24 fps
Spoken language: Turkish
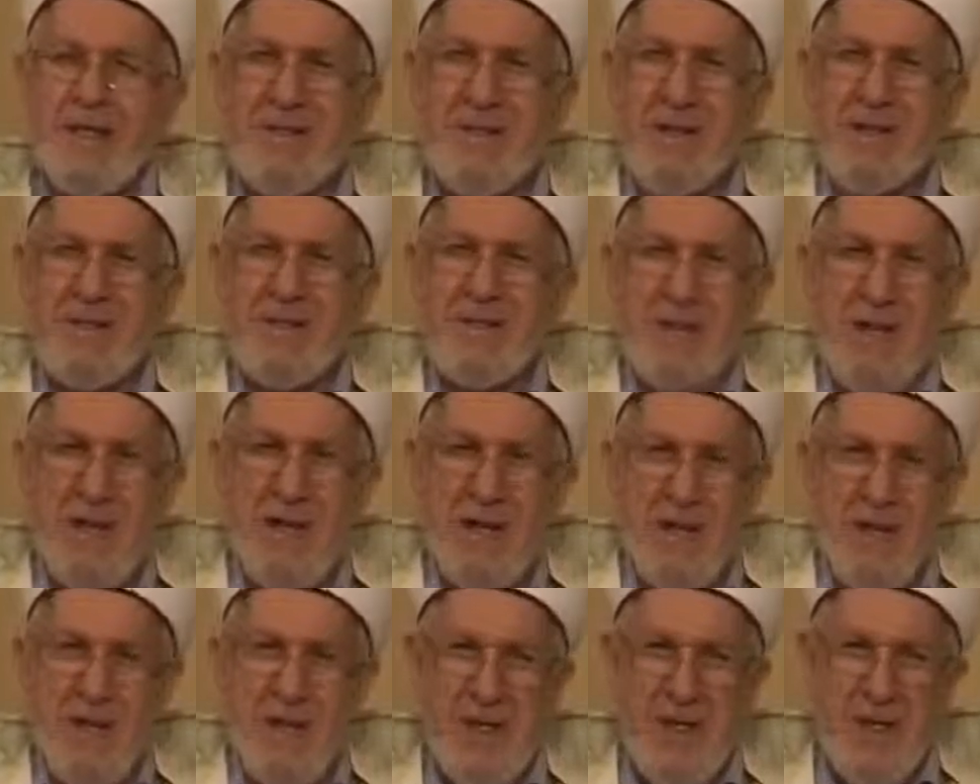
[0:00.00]
Göz
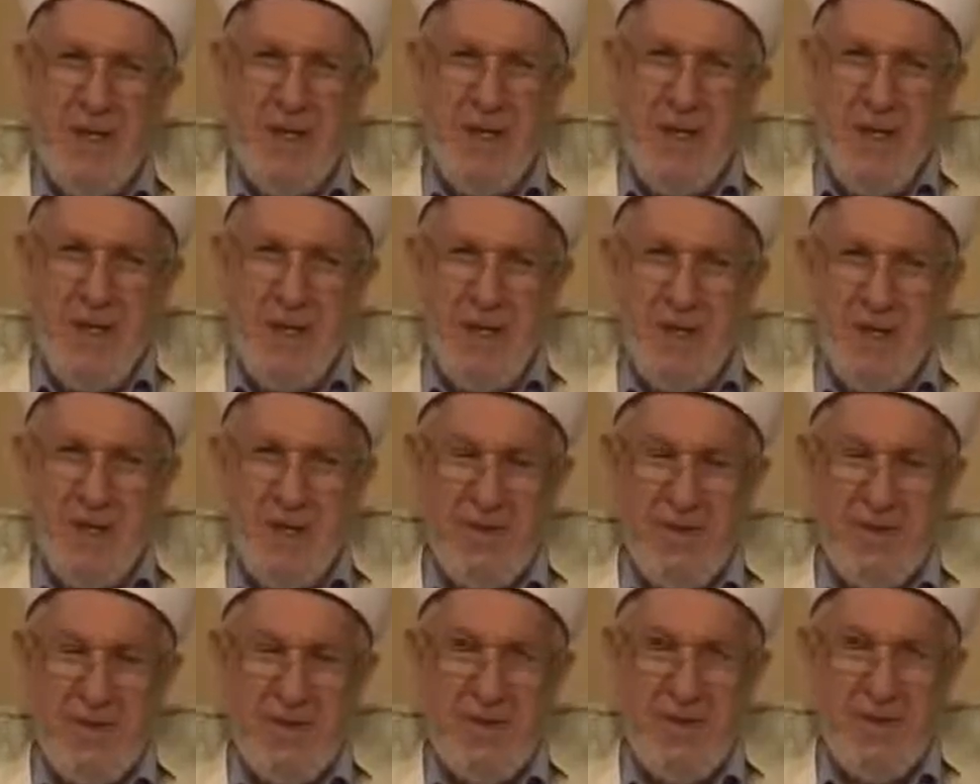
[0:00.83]
kararıyla
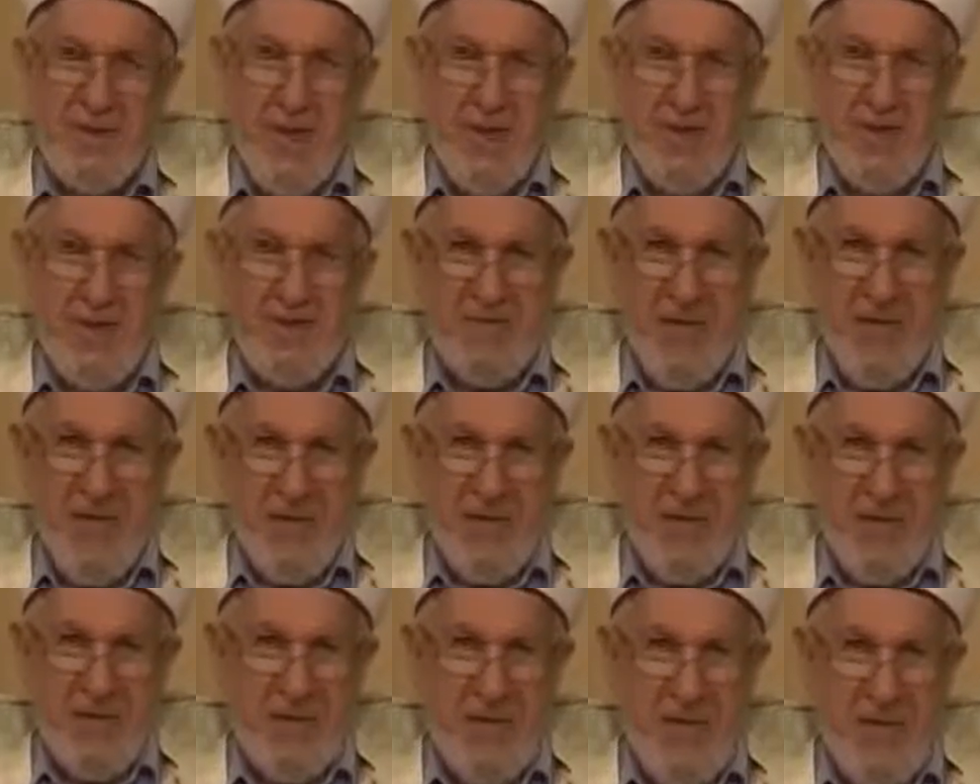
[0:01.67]
geliyor. Ben de
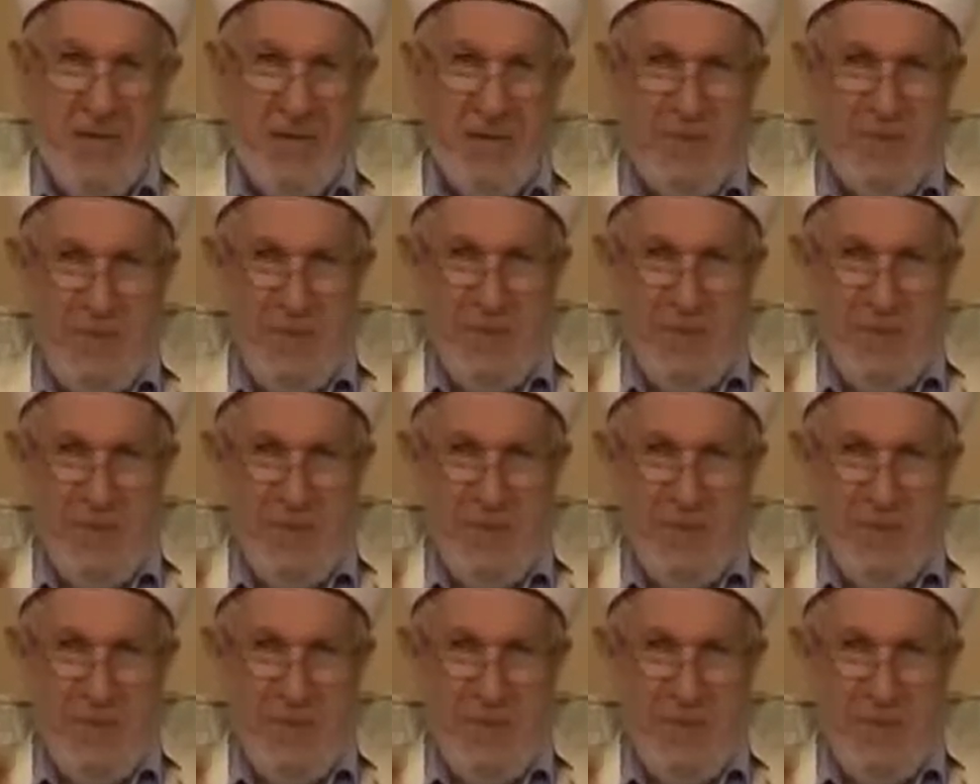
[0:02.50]
farkındayım.